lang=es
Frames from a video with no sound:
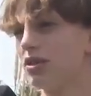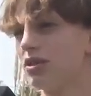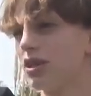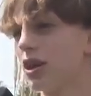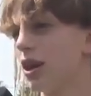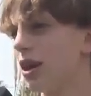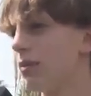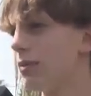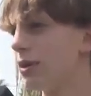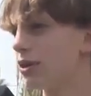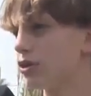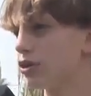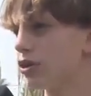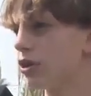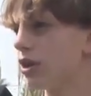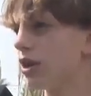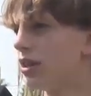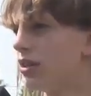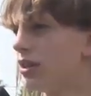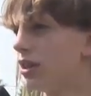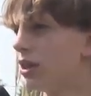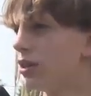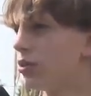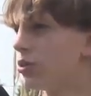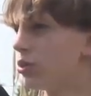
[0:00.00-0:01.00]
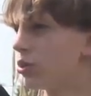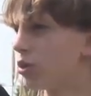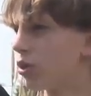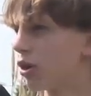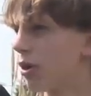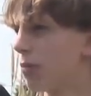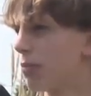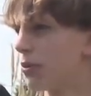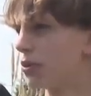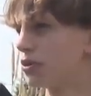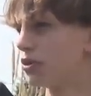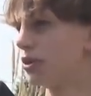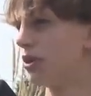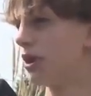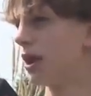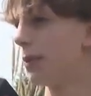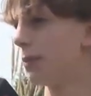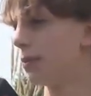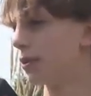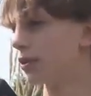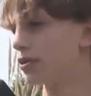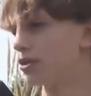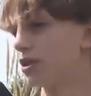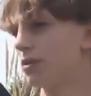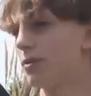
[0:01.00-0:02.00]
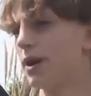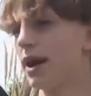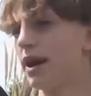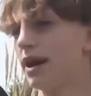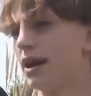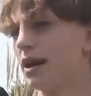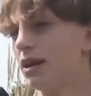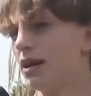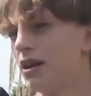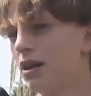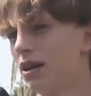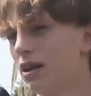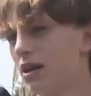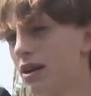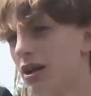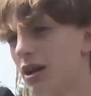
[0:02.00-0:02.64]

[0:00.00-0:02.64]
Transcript: hacer la mayor cantidad de turnos posibles por semana.